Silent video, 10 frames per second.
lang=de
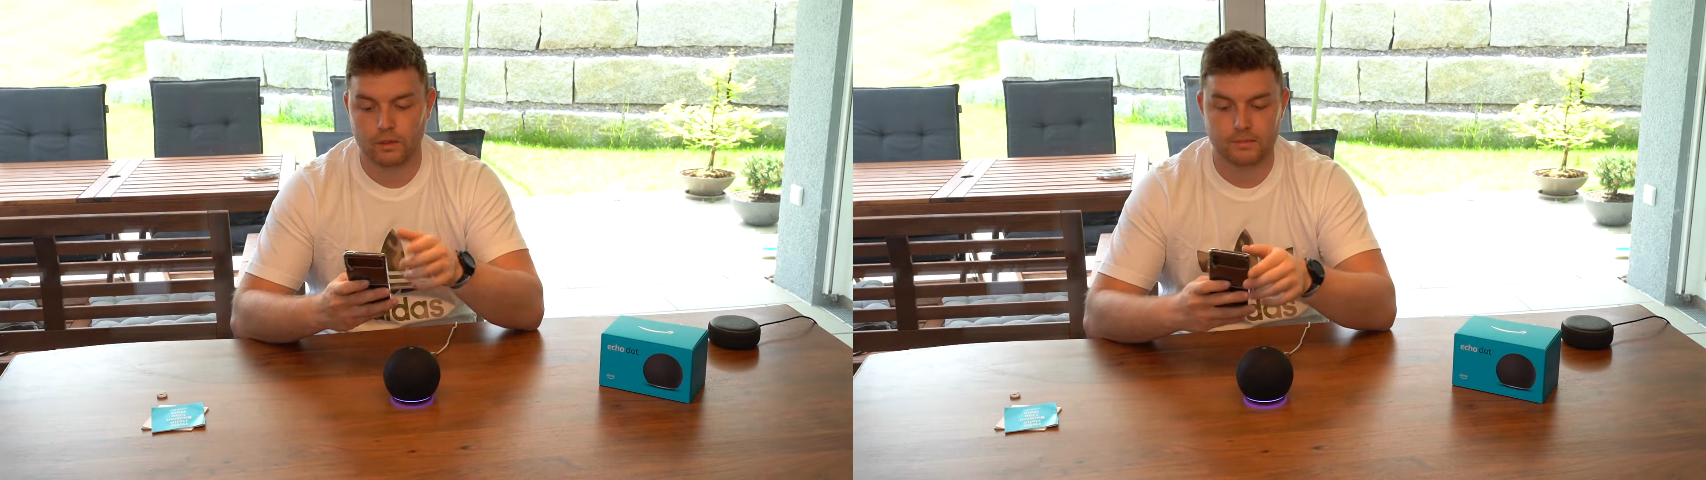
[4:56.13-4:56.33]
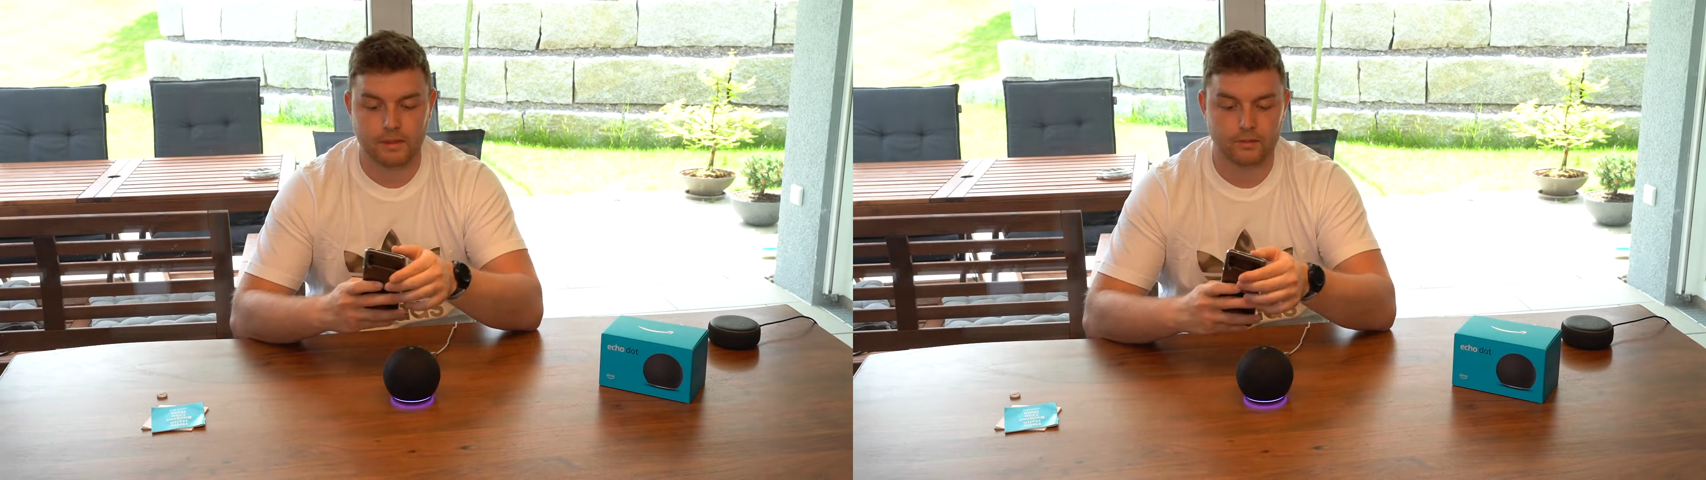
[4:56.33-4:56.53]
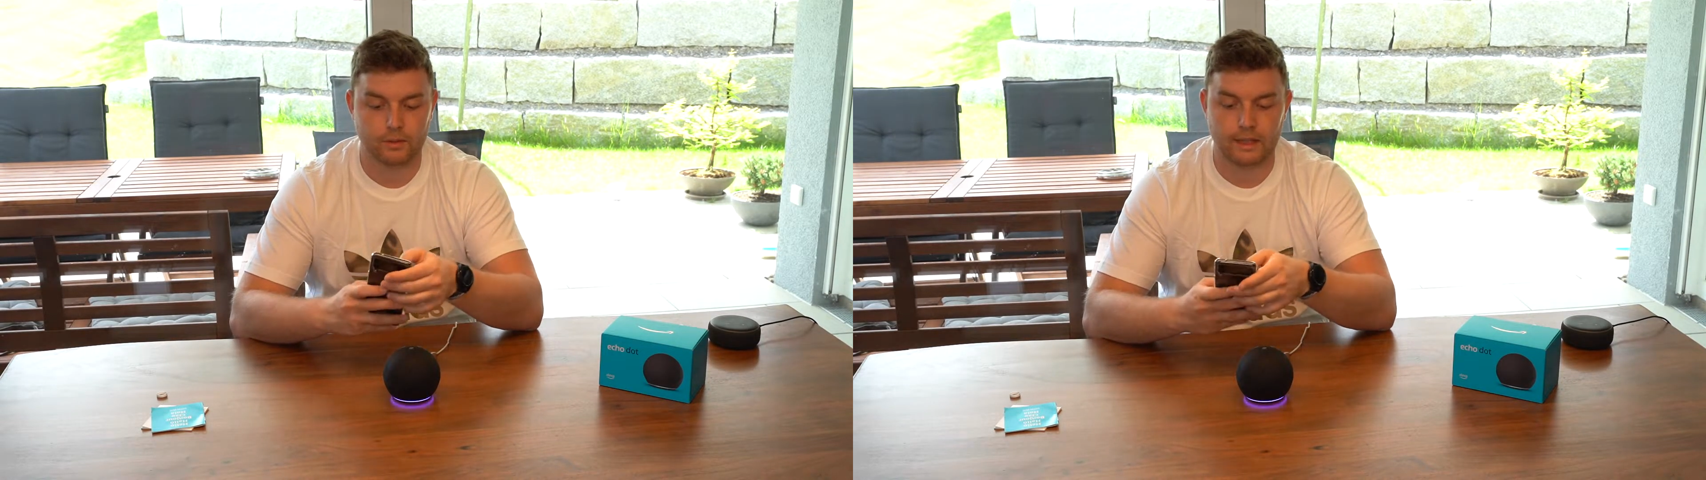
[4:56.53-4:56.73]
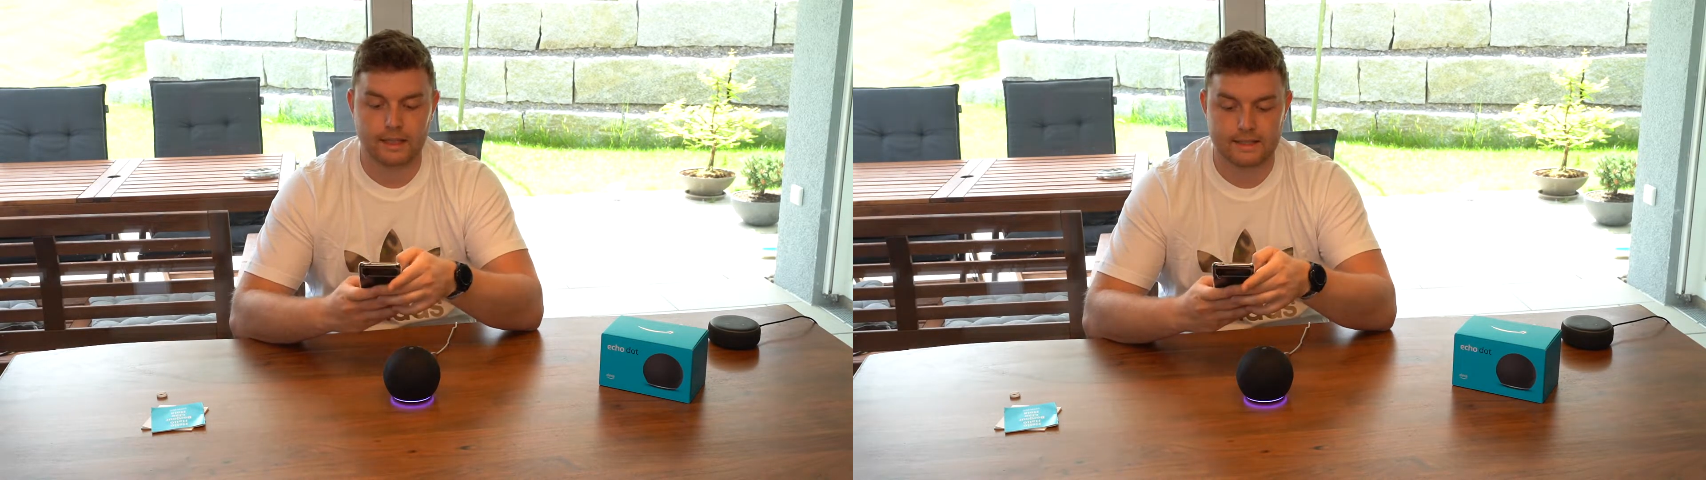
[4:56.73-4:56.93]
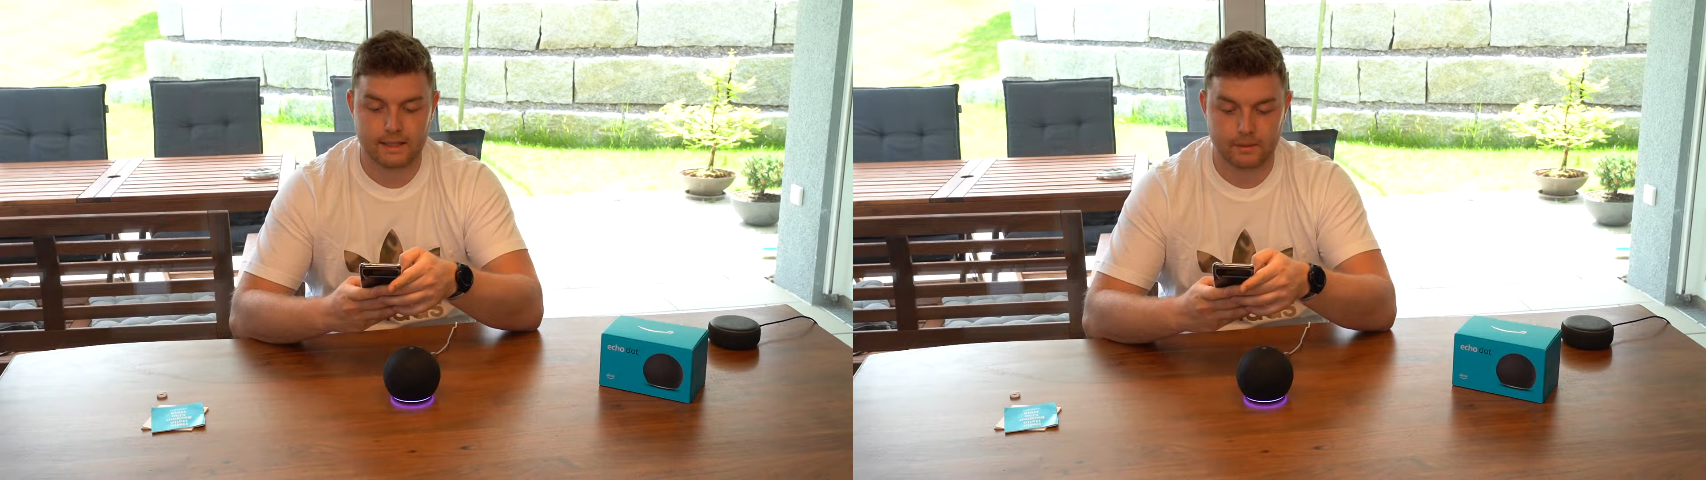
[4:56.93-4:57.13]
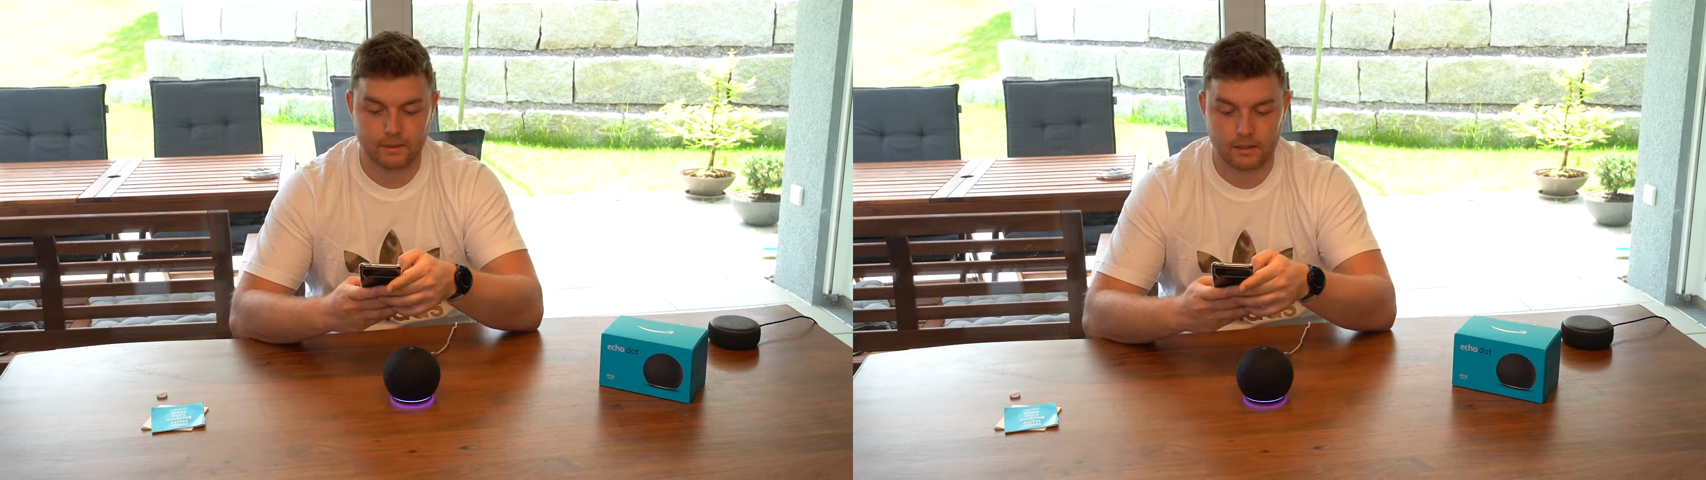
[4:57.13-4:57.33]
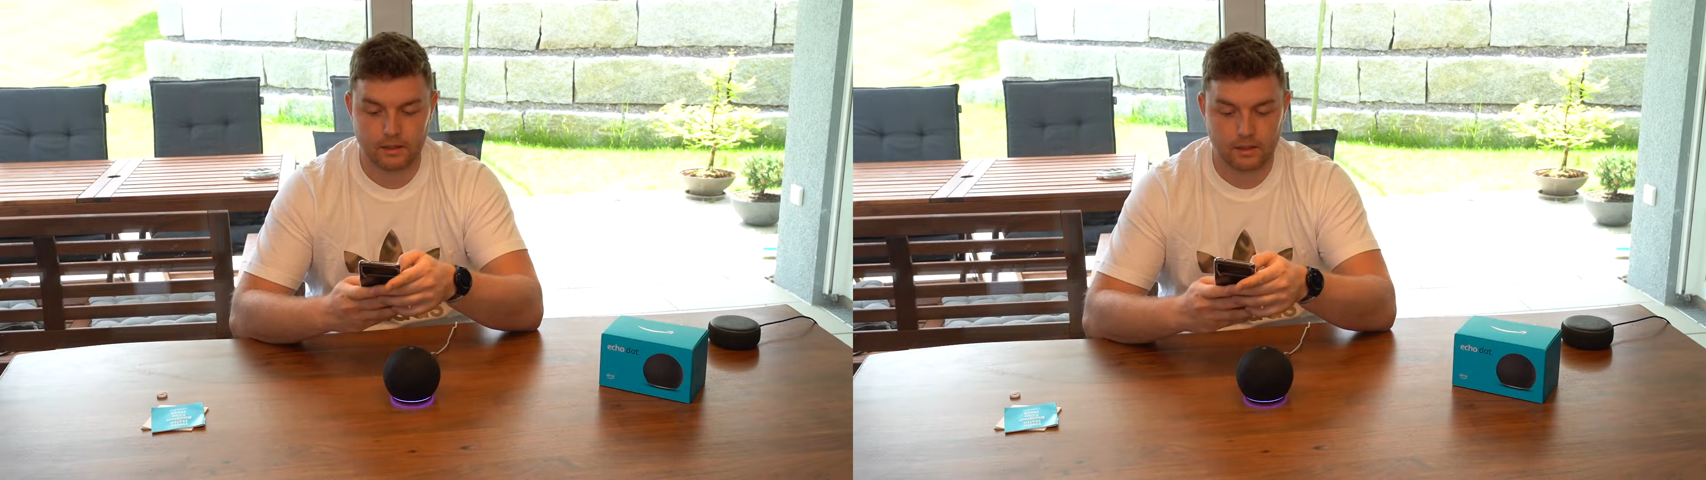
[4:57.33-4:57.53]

Smartphone geht es dann aber